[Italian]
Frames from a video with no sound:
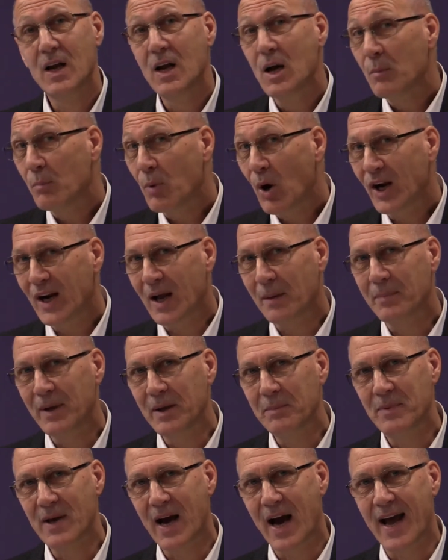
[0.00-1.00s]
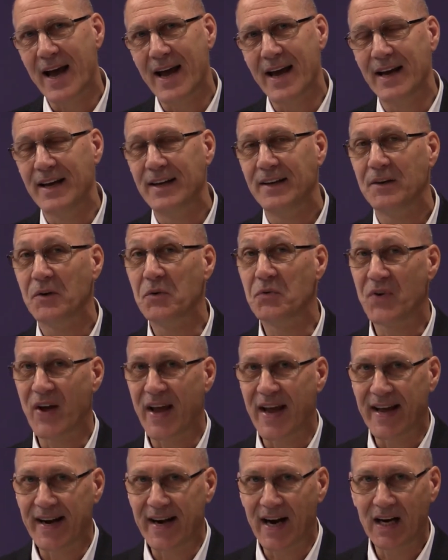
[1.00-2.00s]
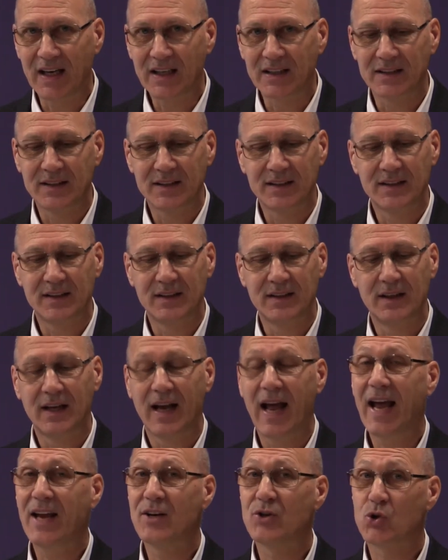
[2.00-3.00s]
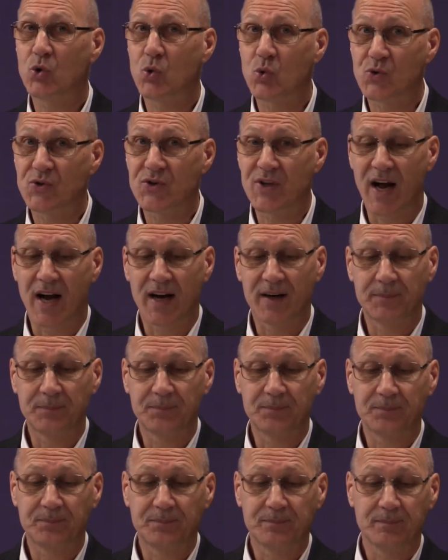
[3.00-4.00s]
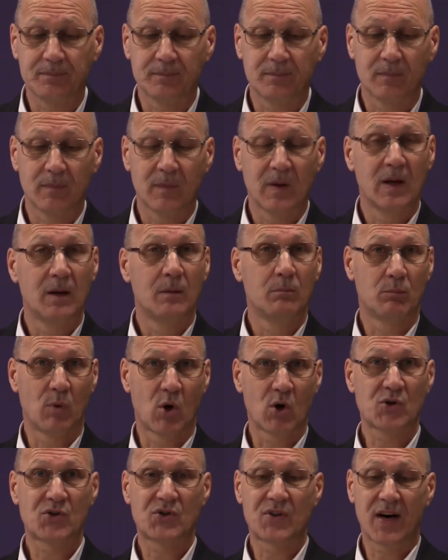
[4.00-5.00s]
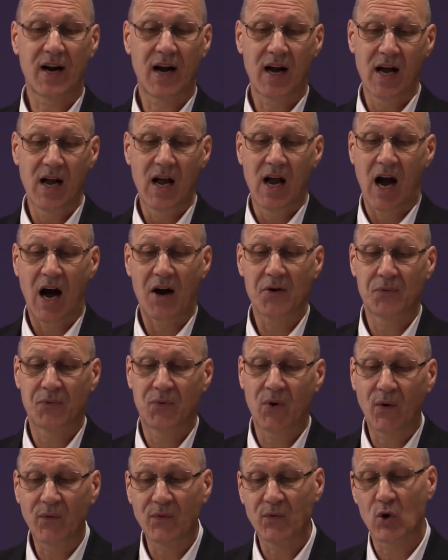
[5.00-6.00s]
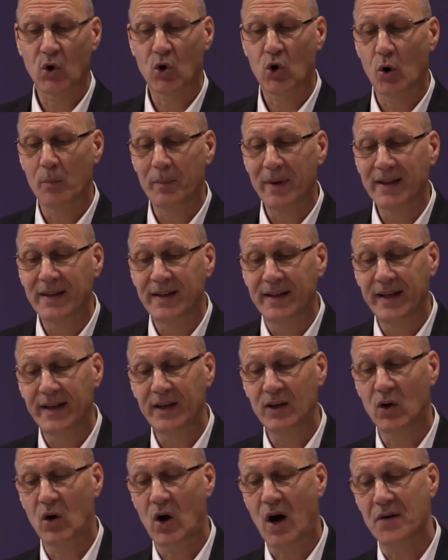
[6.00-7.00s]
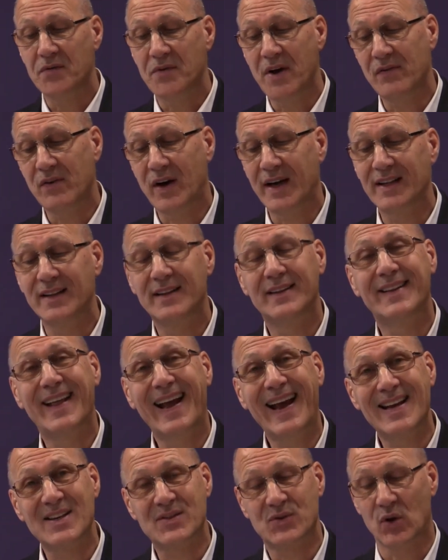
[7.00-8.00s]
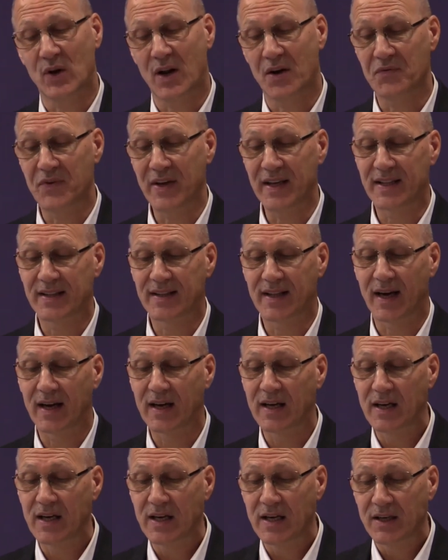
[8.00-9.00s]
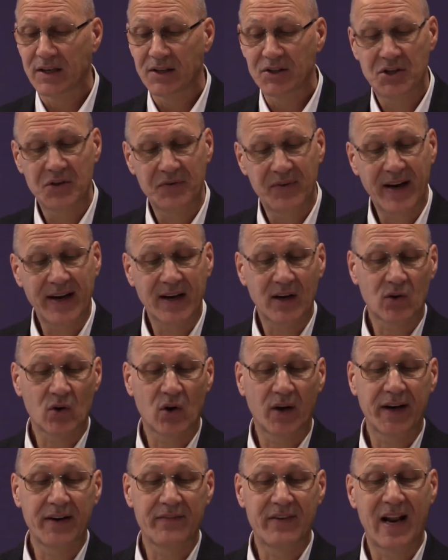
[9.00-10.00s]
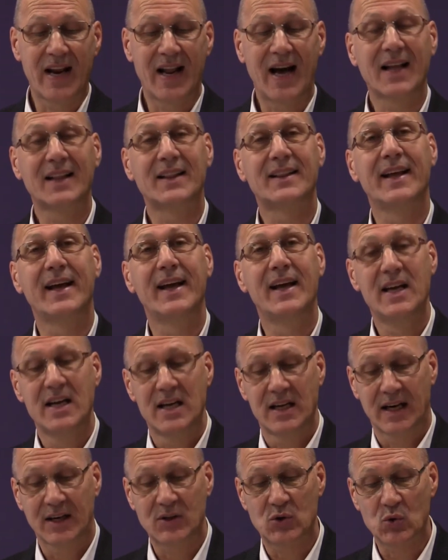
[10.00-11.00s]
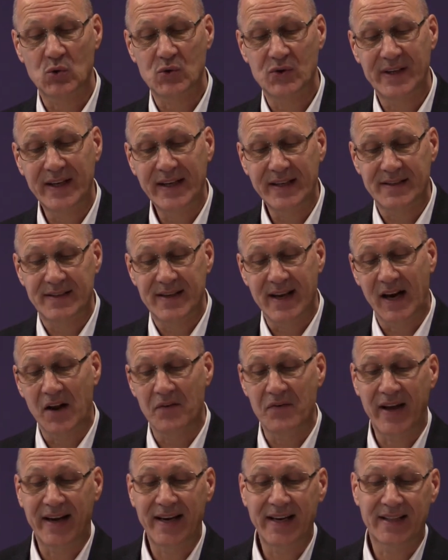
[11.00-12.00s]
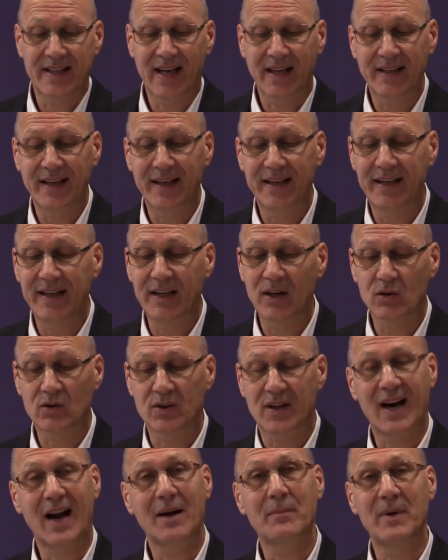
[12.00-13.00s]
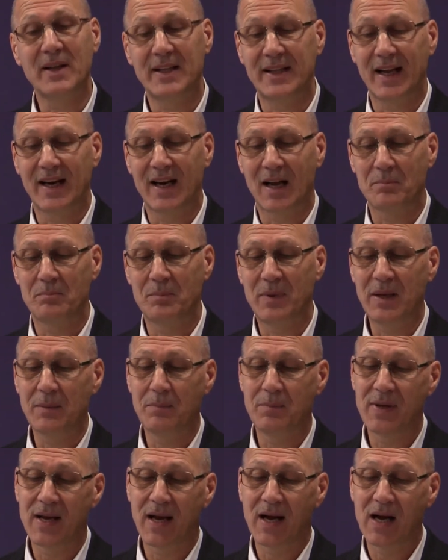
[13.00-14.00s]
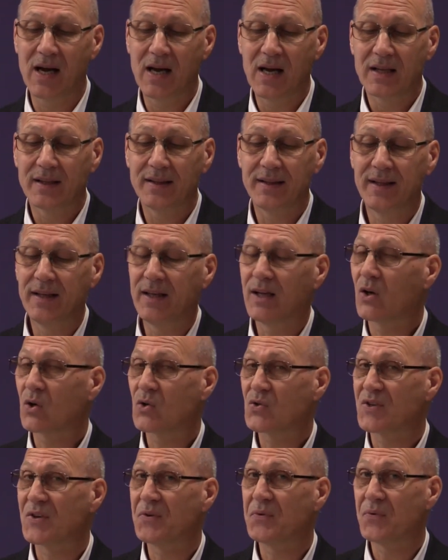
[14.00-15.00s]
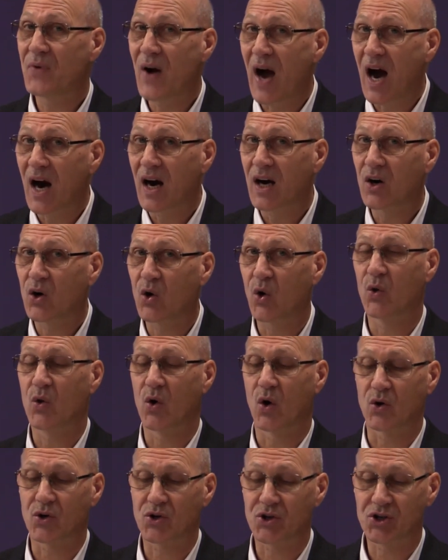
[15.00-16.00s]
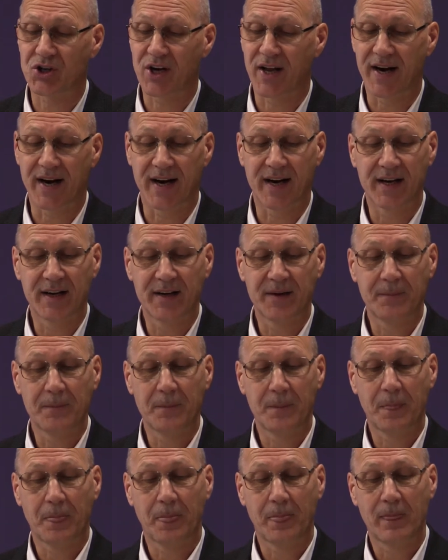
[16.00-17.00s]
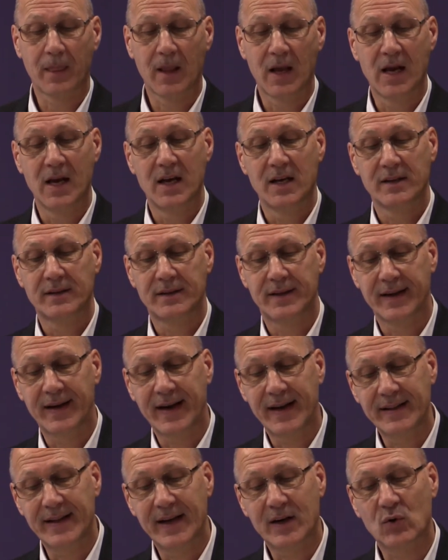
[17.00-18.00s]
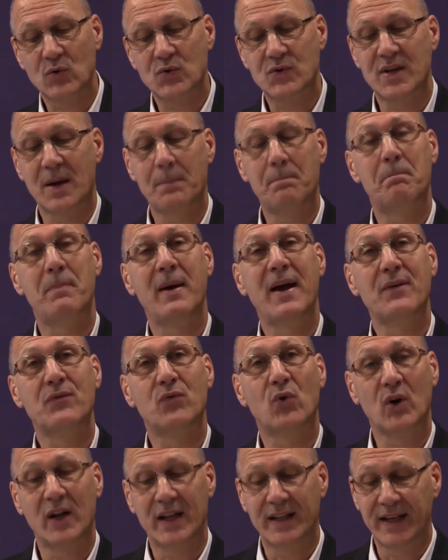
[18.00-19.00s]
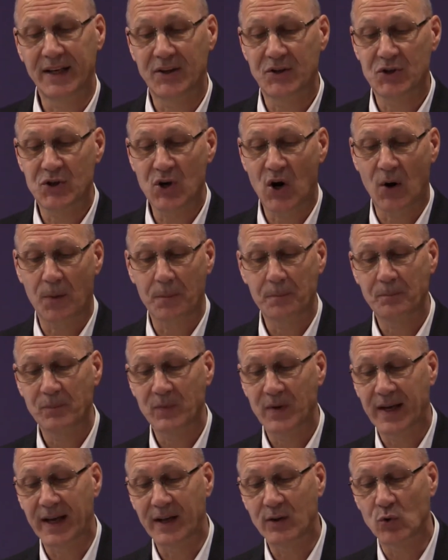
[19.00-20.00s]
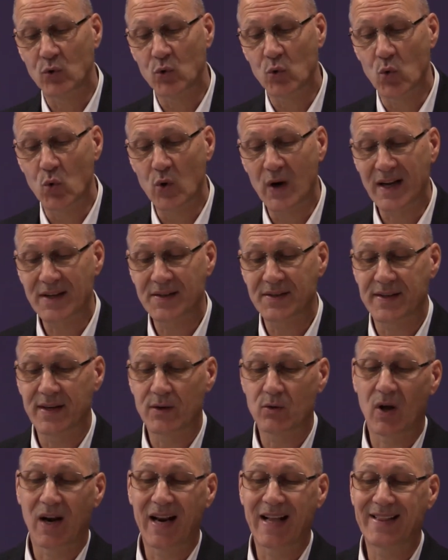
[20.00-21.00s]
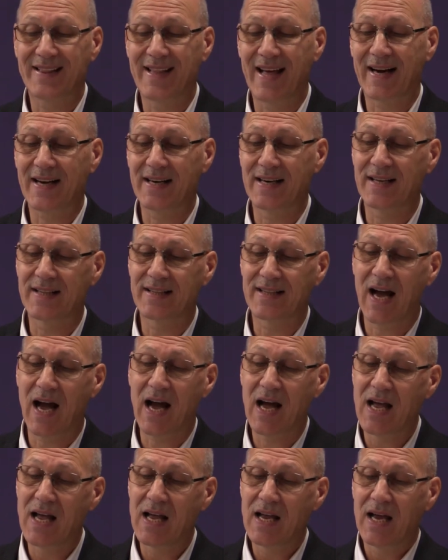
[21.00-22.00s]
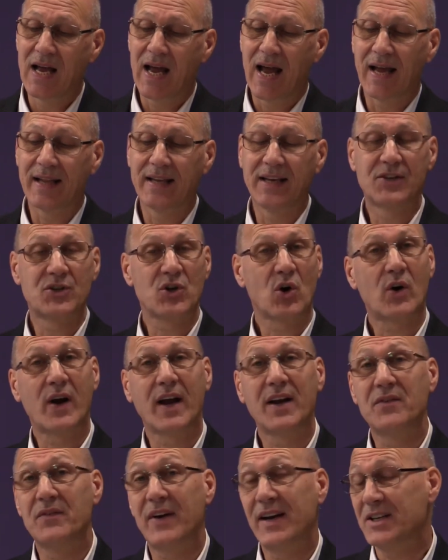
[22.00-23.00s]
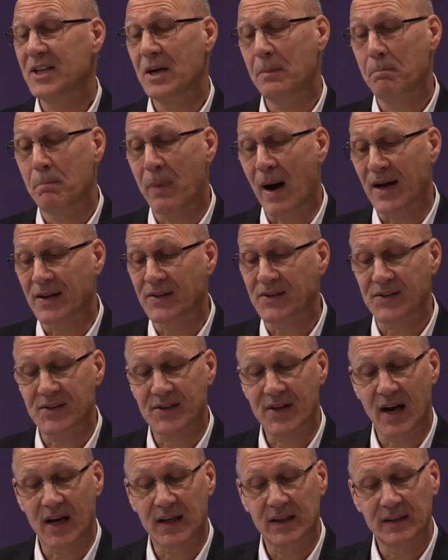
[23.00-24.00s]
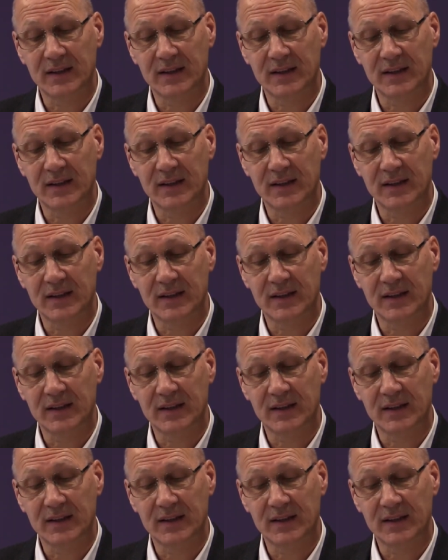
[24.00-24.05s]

Poi la Bibbia è vera, e giusta, mostra a fondo come Dio aveva inteso la vita. Ci vengono rivelate la giustizia, la verità di Dio tramite la Bibbia, Dio si fa conoscere. Ti rende consapevole di ciò che dura sino all'eternità e di ciò che invece passa.